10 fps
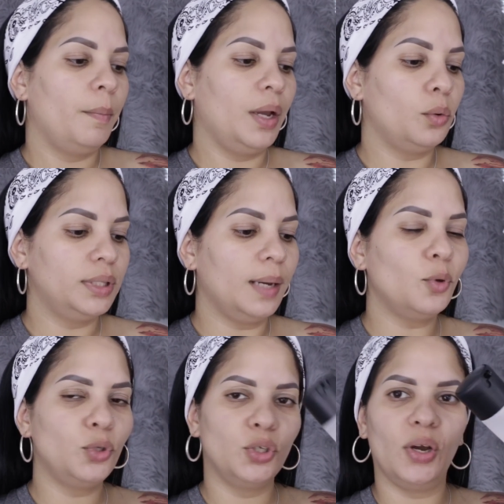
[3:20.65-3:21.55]
Me gusta
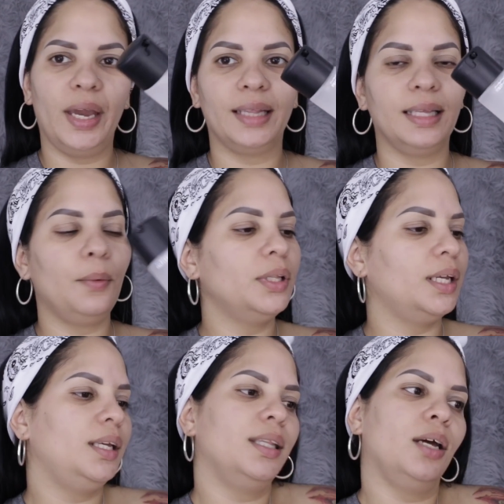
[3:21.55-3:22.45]
mucho esta
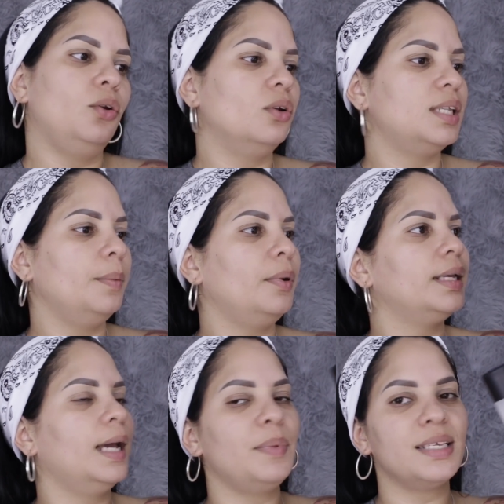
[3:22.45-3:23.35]
botellita, no sé
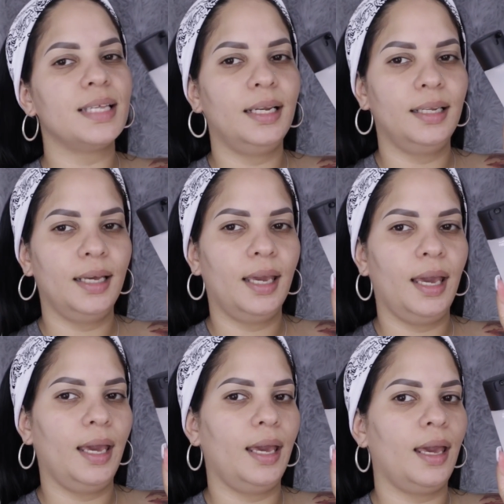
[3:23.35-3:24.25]
por qué, a pesar de
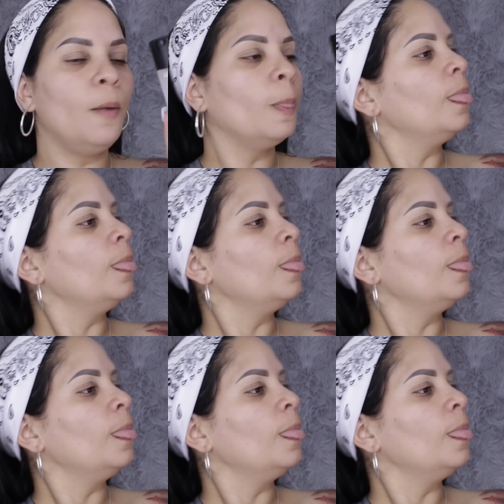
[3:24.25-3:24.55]
que